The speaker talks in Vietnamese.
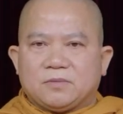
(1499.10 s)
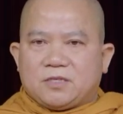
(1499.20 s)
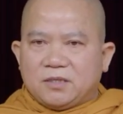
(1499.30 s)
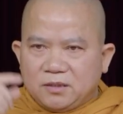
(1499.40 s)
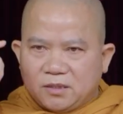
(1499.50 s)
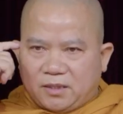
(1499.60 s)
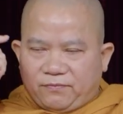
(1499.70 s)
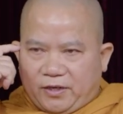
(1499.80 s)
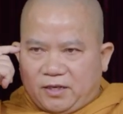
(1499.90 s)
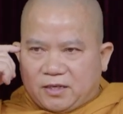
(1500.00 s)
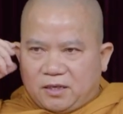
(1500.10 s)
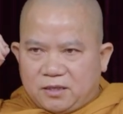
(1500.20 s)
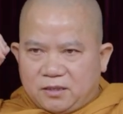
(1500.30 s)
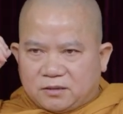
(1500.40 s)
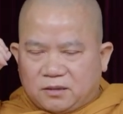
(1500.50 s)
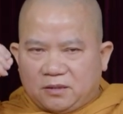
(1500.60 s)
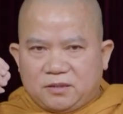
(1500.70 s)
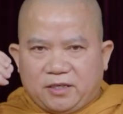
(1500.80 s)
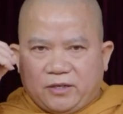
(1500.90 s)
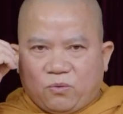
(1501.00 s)
chính cái vị là cái người tư
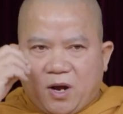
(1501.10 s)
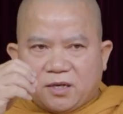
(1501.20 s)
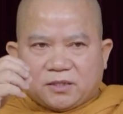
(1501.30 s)
duy quán